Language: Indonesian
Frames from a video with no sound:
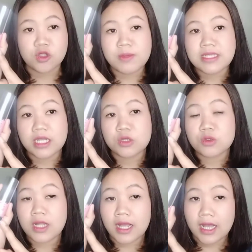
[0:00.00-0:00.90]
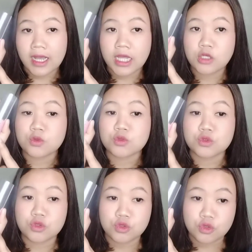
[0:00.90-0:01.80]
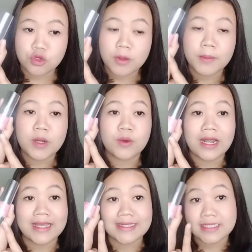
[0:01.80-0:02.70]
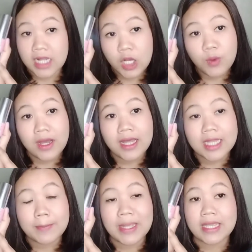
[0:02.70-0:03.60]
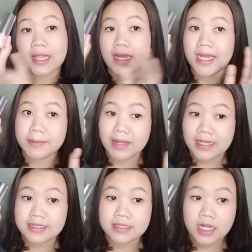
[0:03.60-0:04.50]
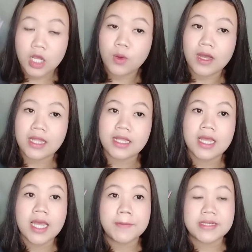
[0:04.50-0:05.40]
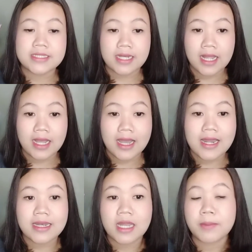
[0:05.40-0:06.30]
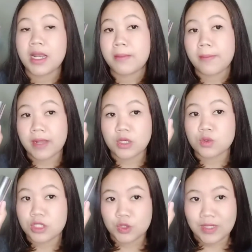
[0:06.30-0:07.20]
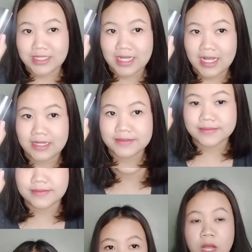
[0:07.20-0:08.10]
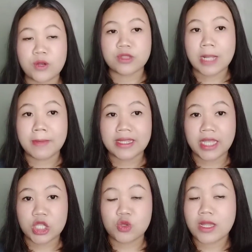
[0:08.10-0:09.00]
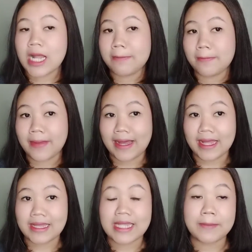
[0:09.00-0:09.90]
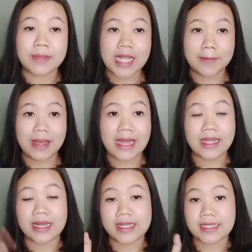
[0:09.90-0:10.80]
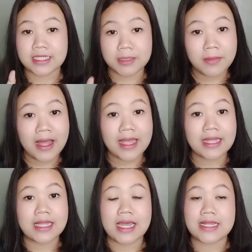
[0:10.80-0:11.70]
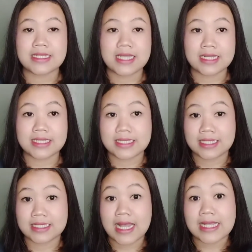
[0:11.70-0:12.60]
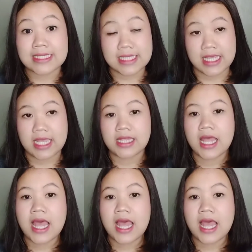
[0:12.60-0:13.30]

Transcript: tuh bisa digunakan untuk mengurangi jerawat, menghilangkan bekas jerawat, mencerahkan dan melembabkan kulit wajah. Kandungan utamanya itu ada empat. Yang pertama ada niacinamide, ada salicylic acid,